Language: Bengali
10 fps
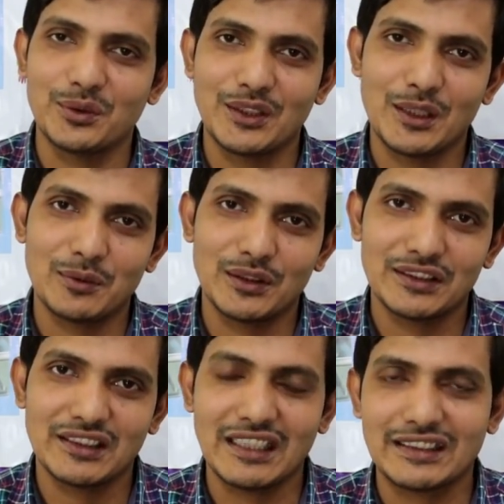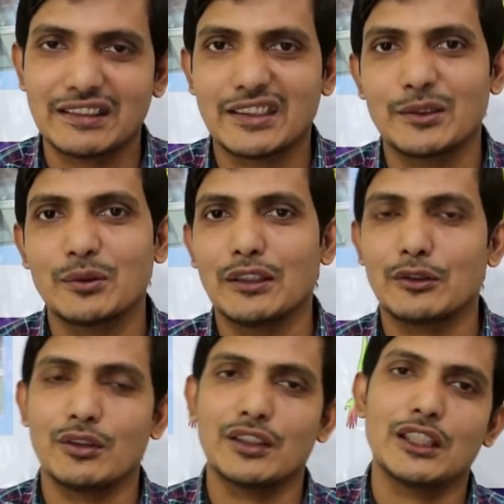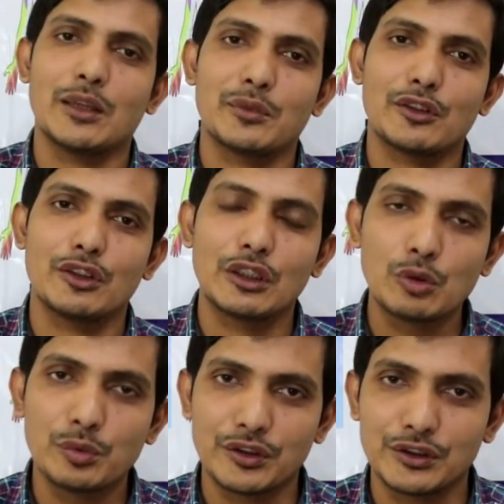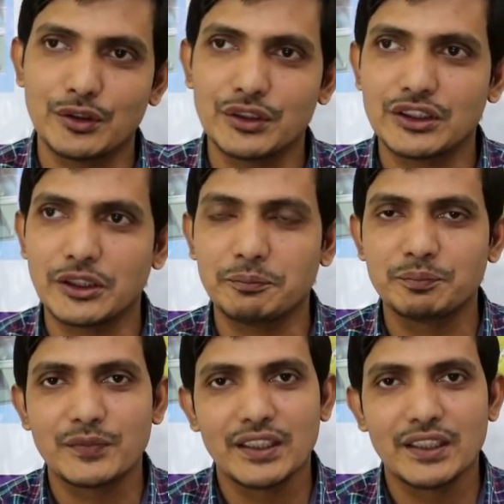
ফোন দিয়ে বলতেছেন এক্সারসাইজগুলো করাতে আপনারা অনেক উপকৃত হচ্ছেন